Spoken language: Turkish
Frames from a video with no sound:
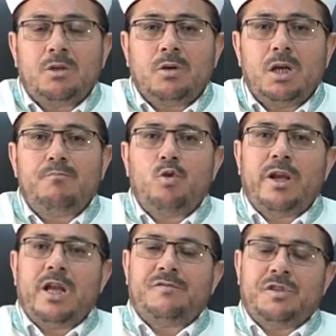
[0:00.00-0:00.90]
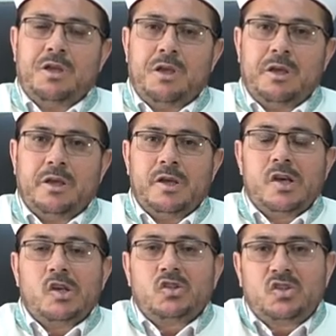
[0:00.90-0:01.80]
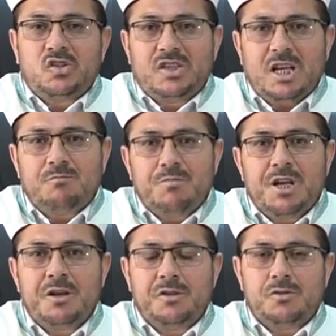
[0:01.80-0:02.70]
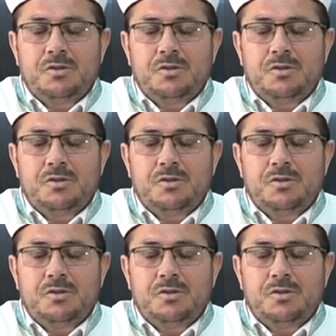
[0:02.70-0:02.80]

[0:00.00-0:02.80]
yuhibbu li nefsihi. Sizden biriniz